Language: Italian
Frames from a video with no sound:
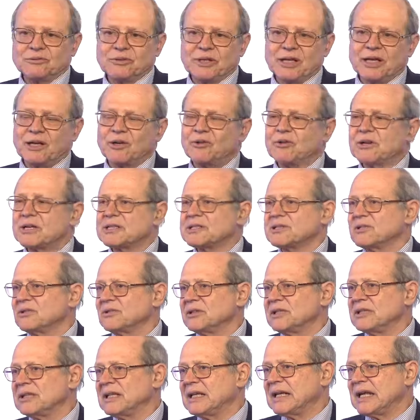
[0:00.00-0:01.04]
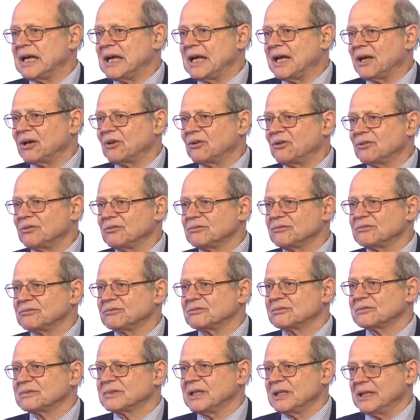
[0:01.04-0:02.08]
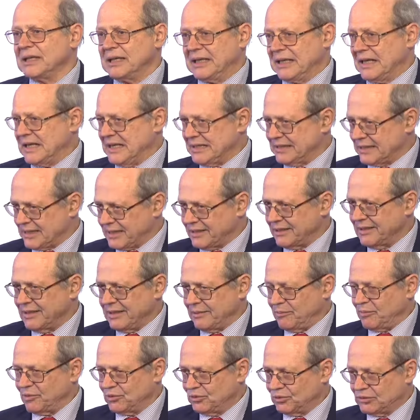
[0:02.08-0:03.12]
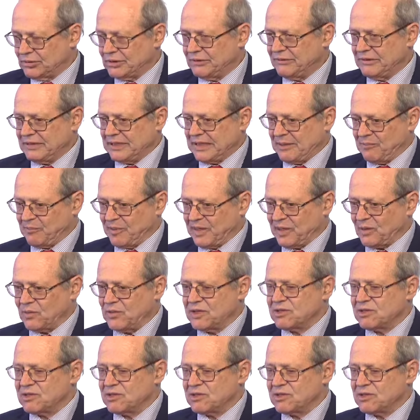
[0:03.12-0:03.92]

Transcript: una erogazione in denaro che è legata alla produttività, per